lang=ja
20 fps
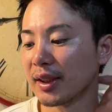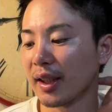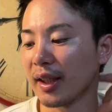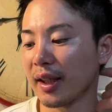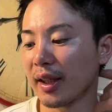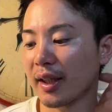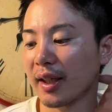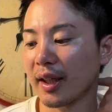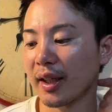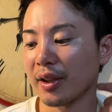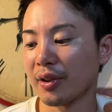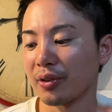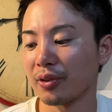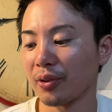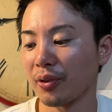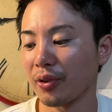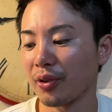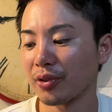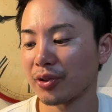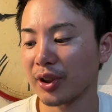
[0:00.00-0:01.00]
えー、彼の
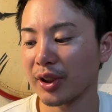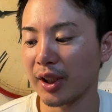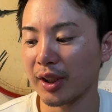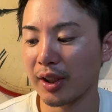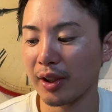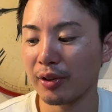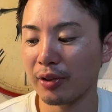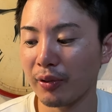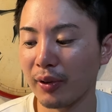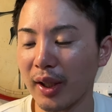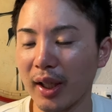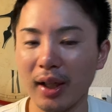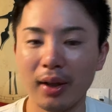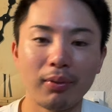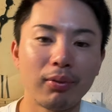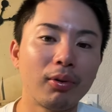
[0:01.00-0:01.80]
投球を支えているのは、